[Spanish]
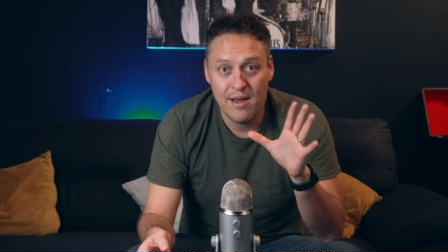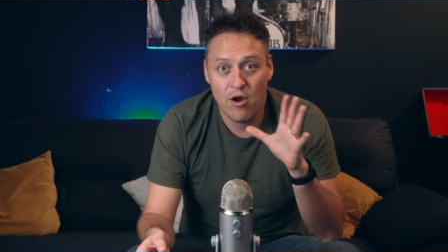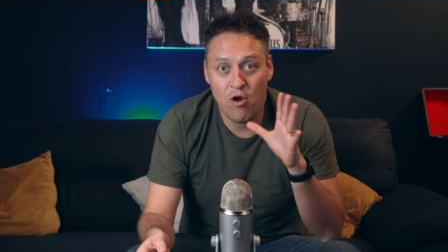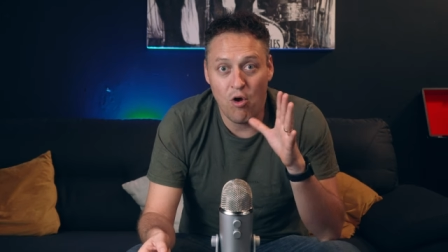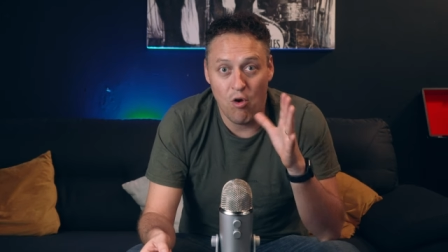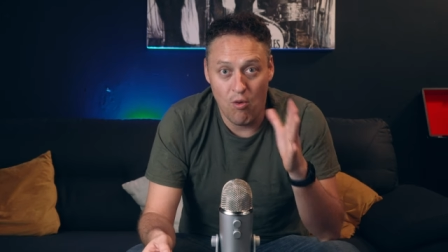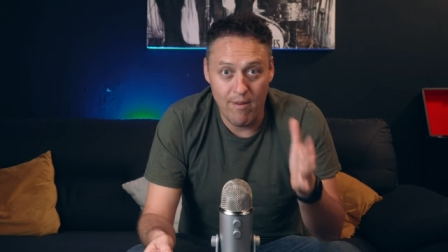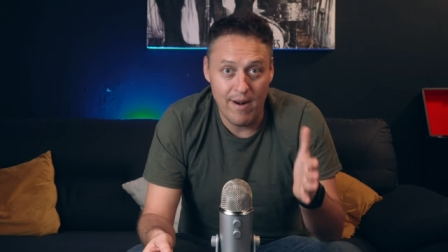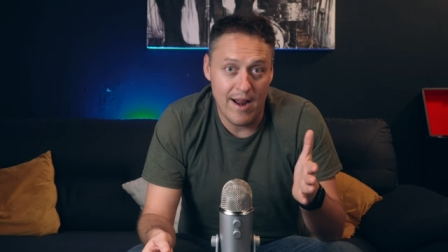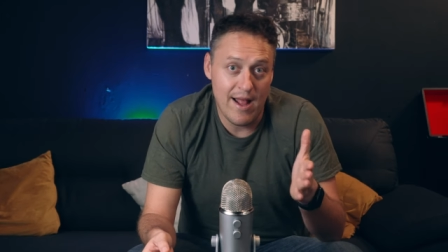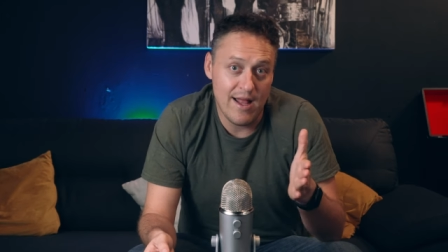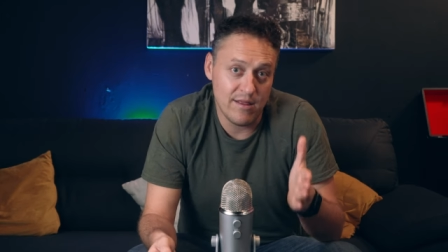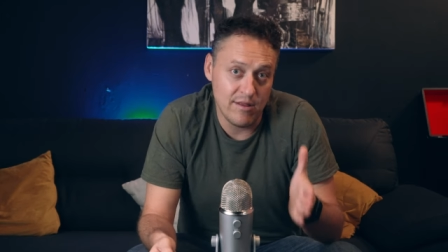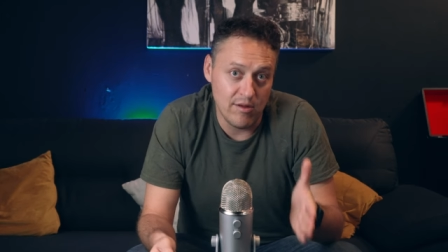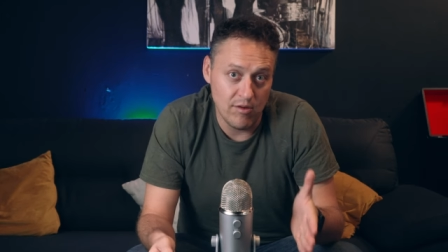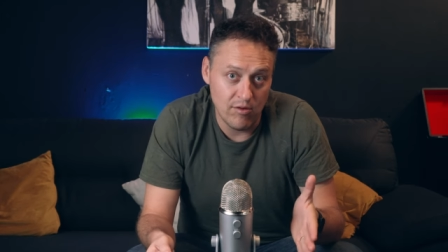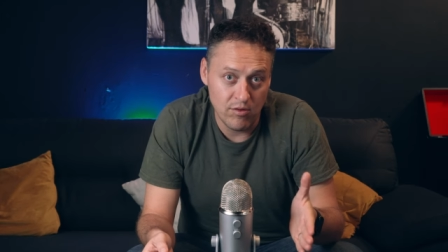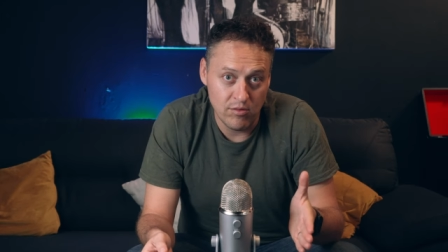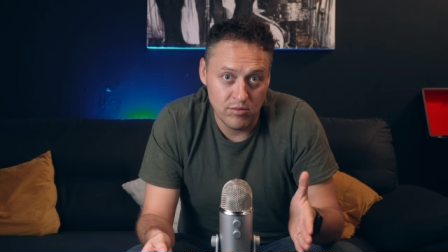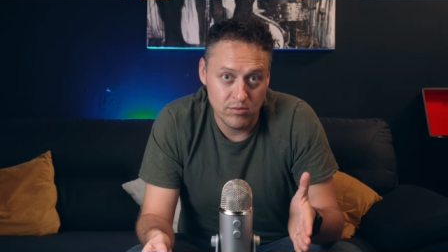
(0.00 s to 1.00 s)

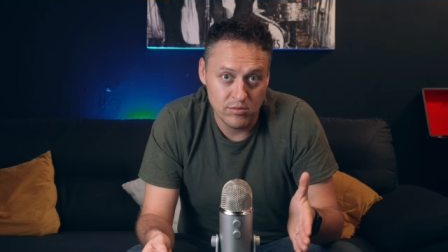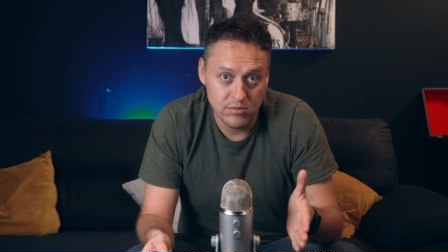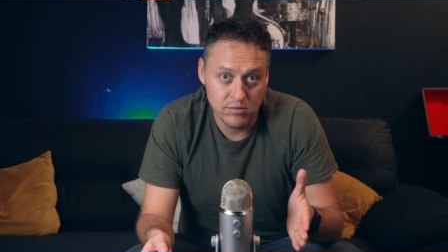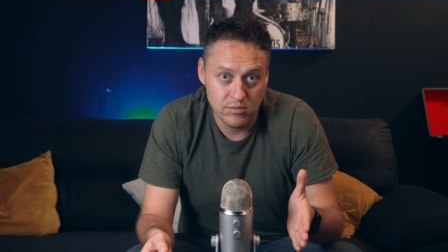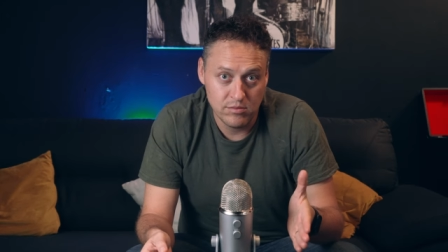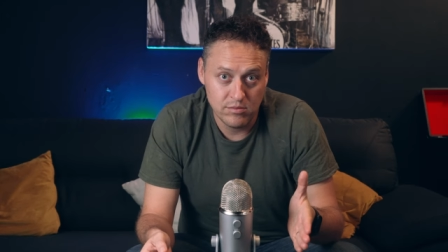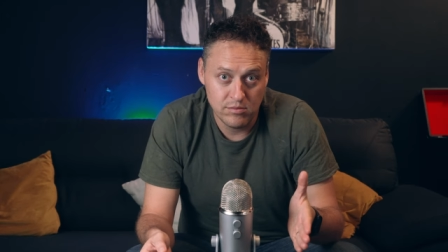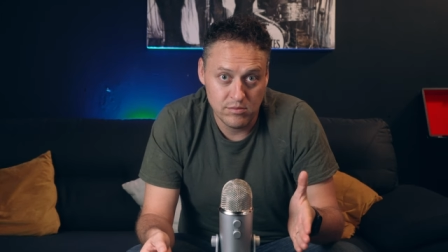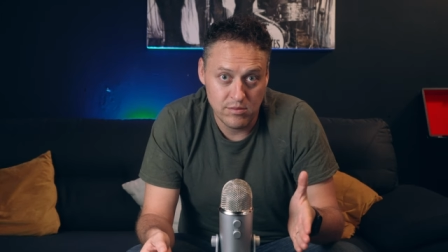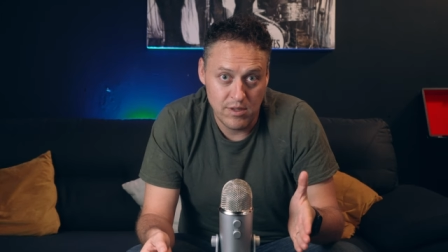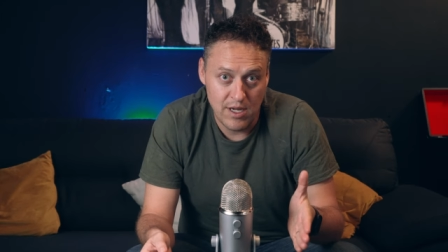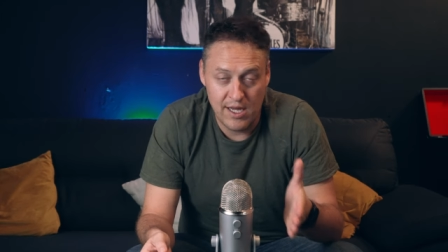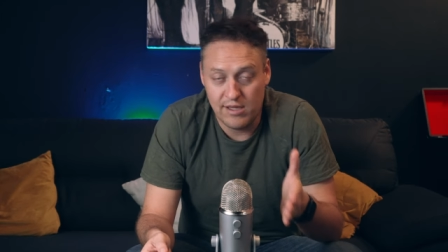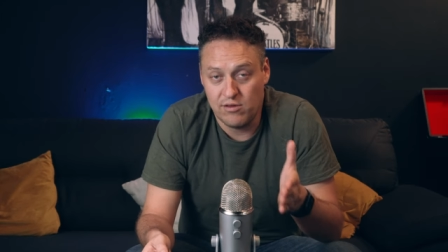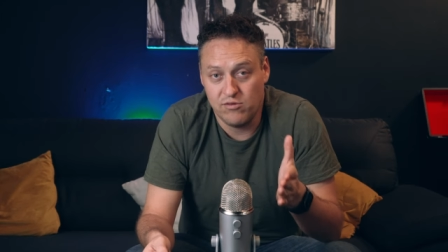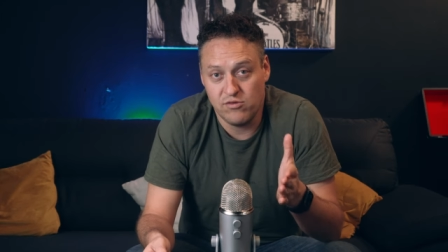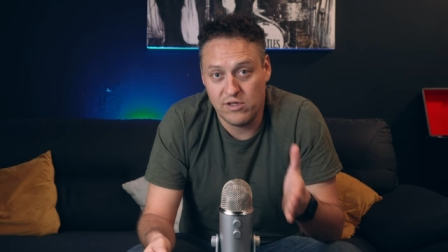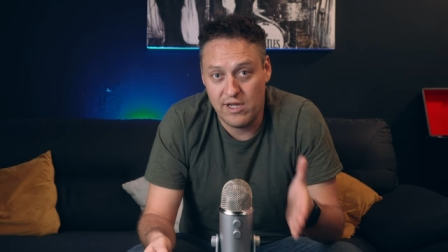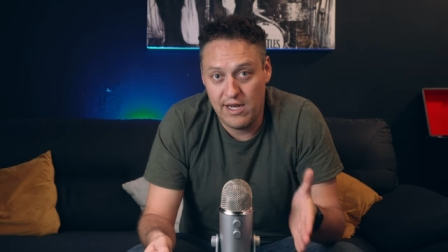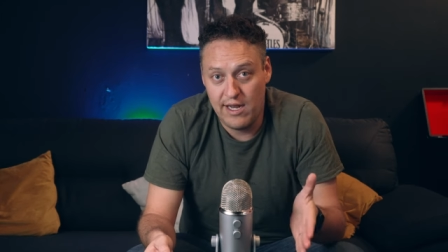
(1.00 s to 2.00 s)
cobrando a
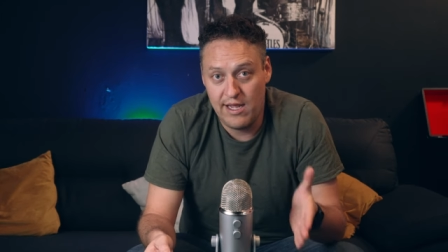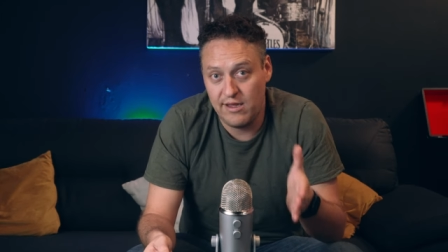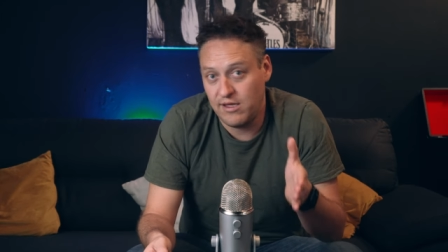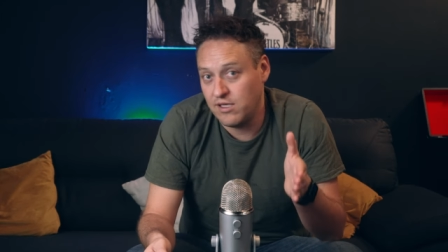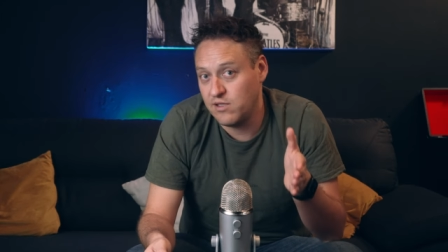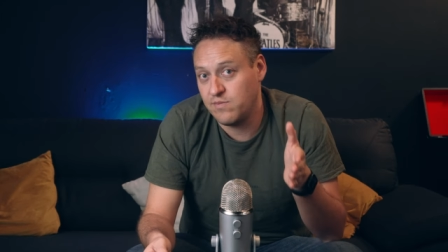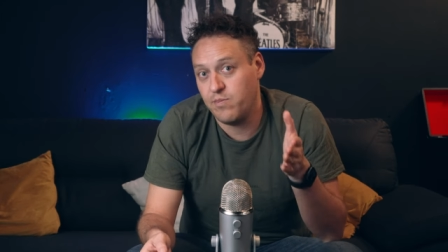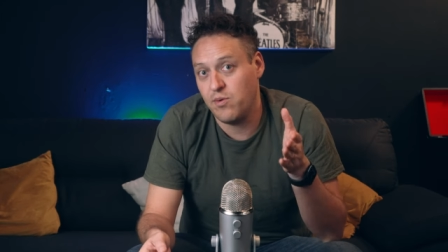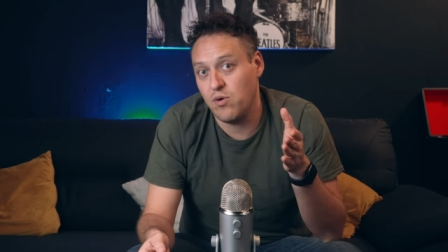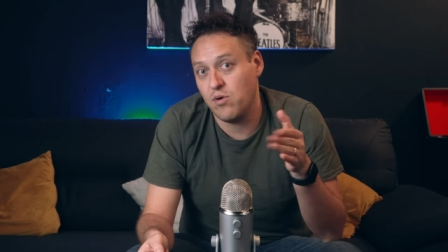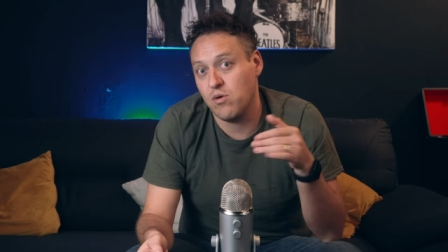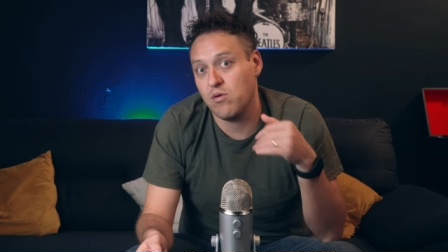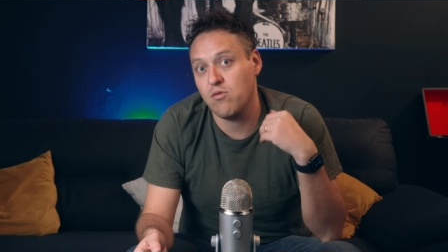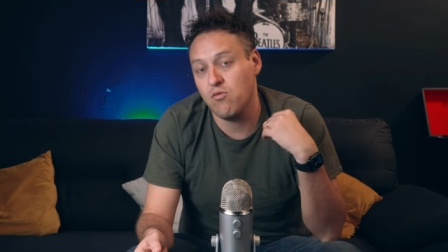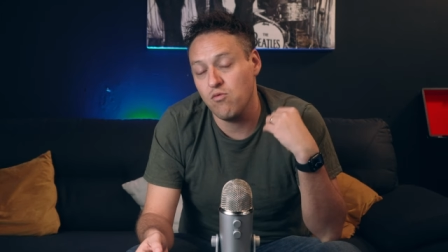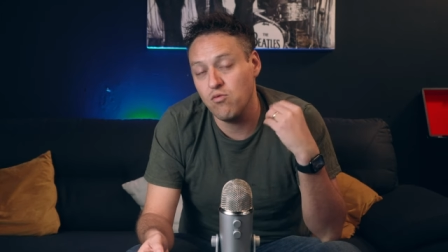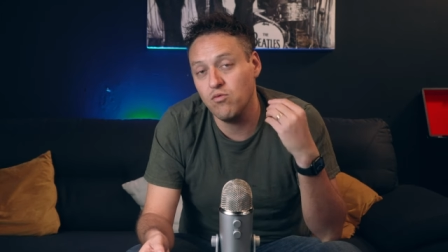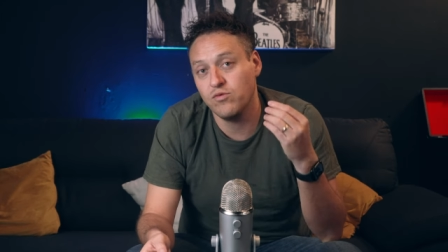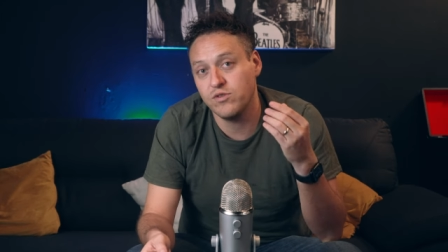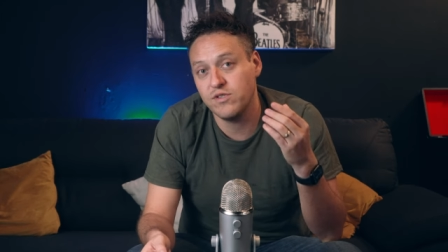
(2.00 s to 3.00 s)
tus clientes por
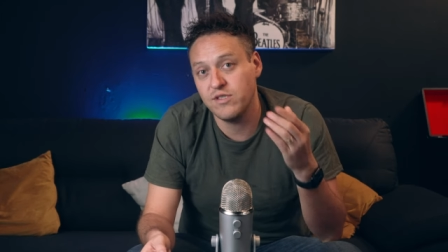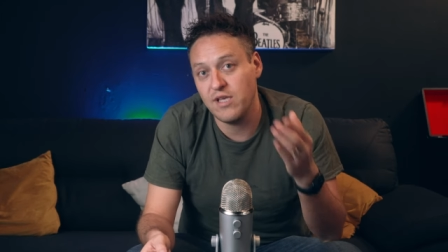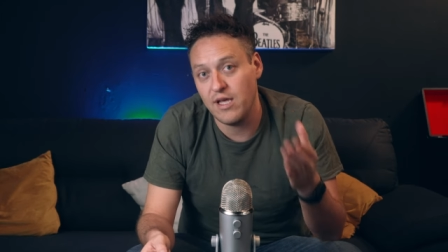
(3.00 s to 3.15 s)
un